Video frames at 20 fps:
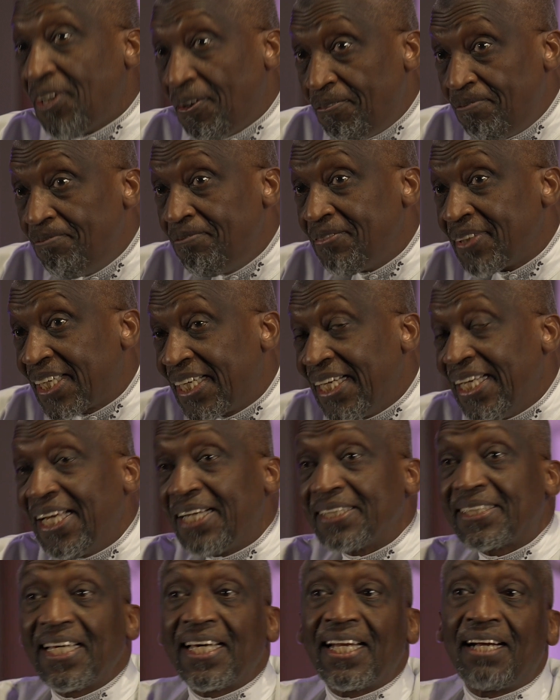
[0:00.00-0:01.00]
hommes que
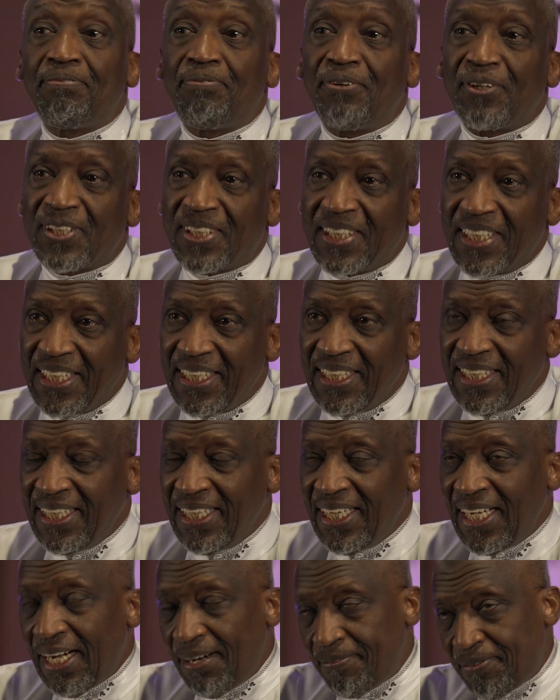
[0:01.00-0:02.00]
la terre a portés
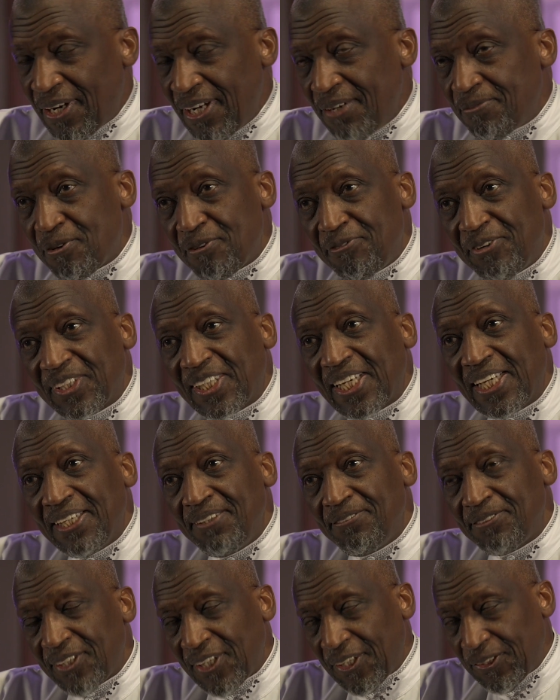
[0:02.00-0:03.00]
après les prophètes,
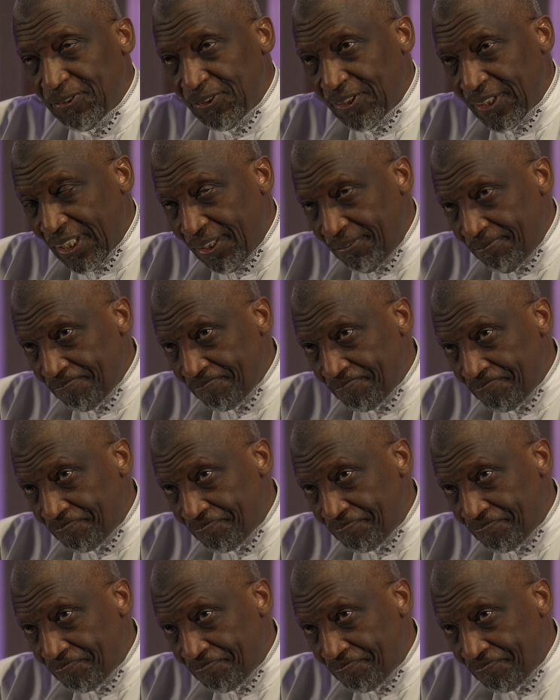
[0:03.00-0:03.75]
alayhim salam.